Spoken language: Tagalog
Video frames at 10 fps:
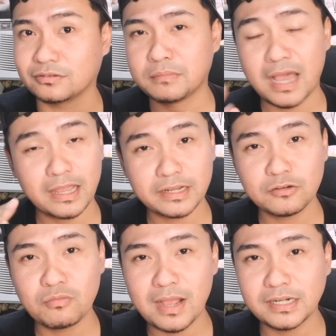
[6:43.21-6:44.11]
Maaring
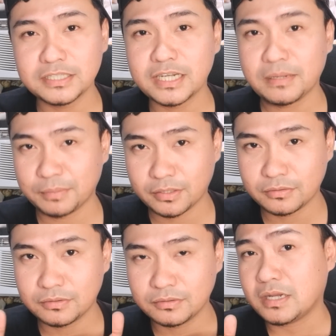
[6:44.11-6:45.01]
gumana siya,
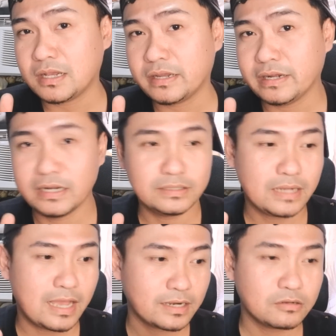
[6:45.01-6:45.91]
pero uh, ilang
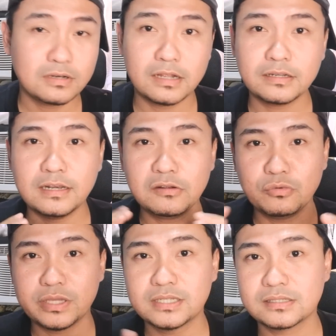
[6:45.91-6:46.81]
araw lang, ilang
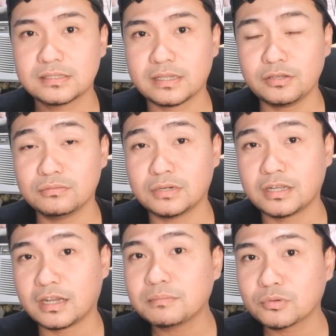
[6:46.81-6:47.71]
weeks, ayun,
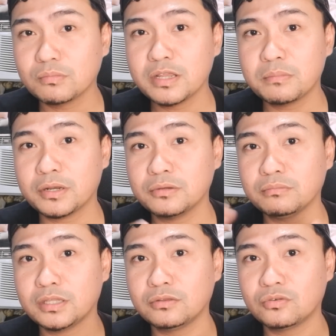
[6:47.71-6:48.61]
magkakaproblema na
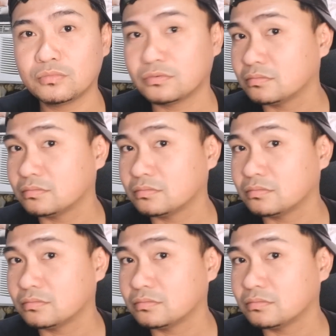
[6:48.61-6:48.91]
yung bindo mo.